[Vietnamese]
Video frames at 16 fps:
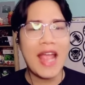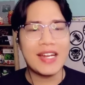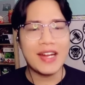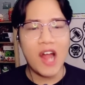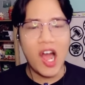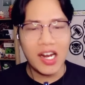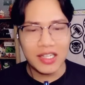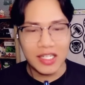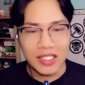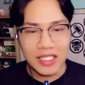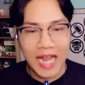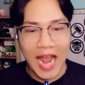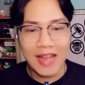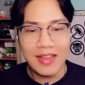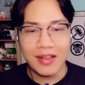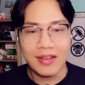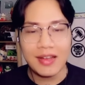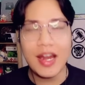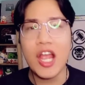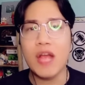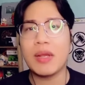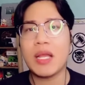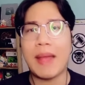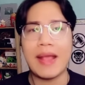thì đó là tất cả những cái
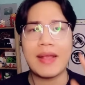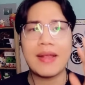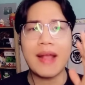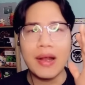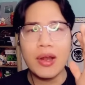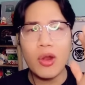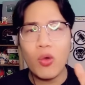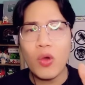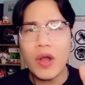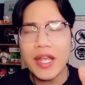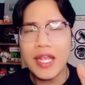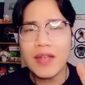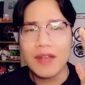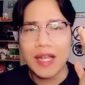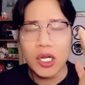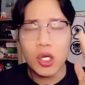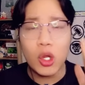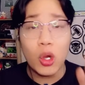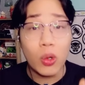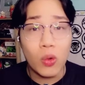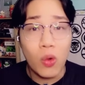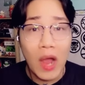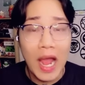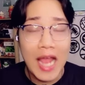điều mà các bạn cần lưu ý về cách
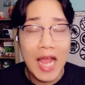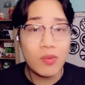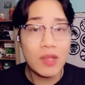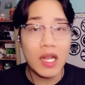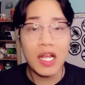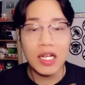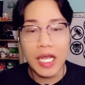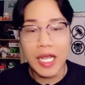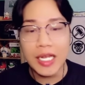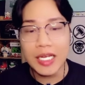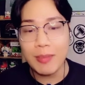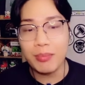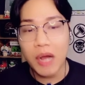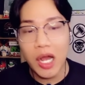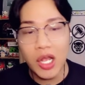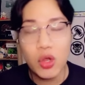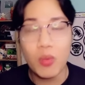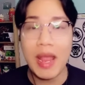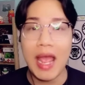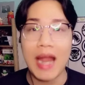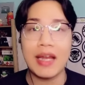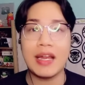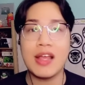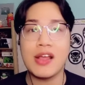thuần hóa cũng như là nghề nghiệp mới của mấy
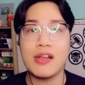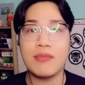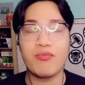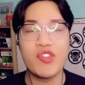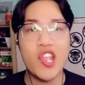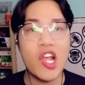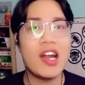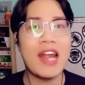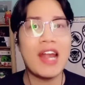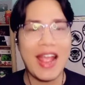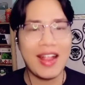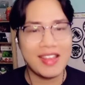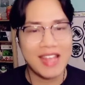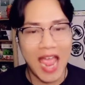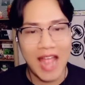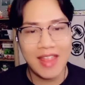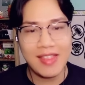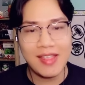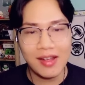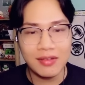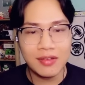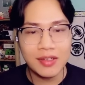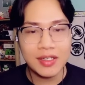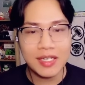anh à, dân làng giả
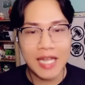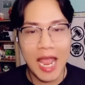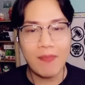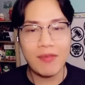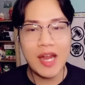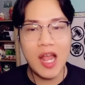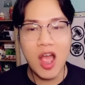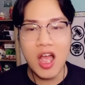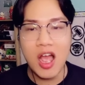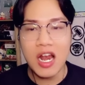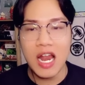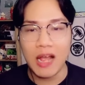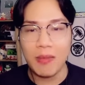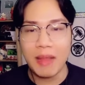nhân kèm với đó là